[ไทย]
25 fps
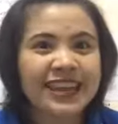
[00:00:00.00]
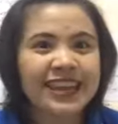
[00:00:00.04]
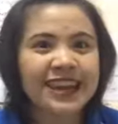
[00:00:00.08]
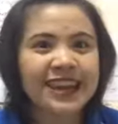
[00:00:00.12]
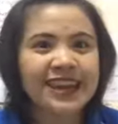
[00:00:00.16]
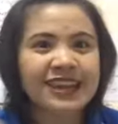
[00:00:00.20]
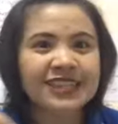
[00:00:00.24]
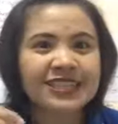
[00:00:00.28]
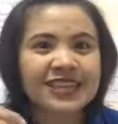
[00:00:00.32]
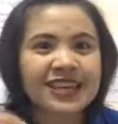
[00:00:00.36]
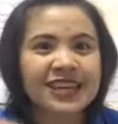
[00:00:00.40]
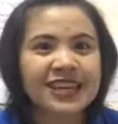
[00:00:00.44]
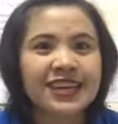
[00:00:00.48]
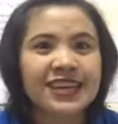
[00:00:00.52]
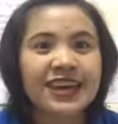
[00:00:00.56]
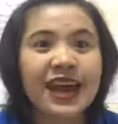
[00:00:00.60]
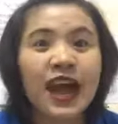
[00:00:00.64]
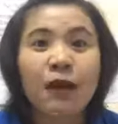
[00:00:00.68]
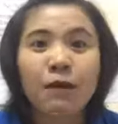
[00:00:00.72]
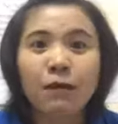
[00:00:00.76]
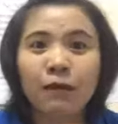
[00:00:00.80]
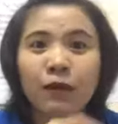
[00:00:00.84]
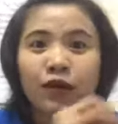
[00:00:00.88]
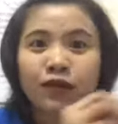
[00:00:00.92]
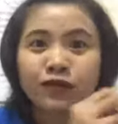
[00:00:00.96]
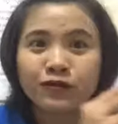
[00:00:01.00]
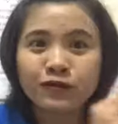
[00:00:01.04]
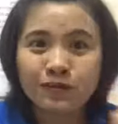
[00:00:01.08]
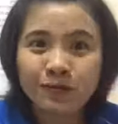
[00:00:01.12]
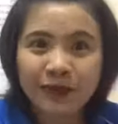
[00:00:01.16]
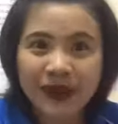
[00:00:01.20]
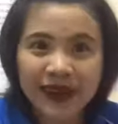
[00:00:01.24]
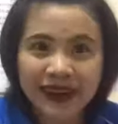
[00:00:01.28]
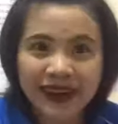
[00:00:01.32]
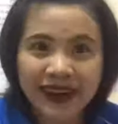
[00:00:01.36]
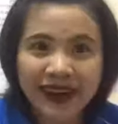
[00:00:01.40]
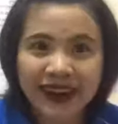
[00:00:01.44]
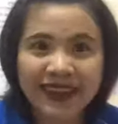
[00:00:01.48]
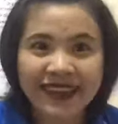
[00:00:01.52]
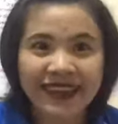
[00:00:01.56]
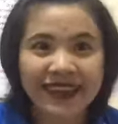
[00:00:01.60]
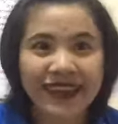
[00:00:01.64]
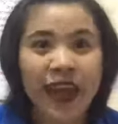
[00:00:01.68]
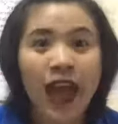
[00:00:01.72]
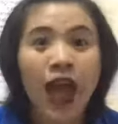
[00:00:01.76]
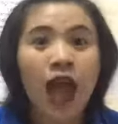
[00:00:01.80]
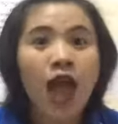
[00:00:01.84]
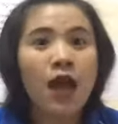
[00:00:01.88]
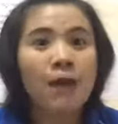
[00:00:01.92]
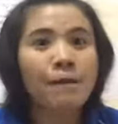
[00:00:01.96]
นะถ้าฉันได้ขับรถเบนซ์อะไรอย่าง
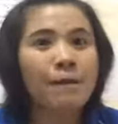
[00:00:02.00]
เงี้ย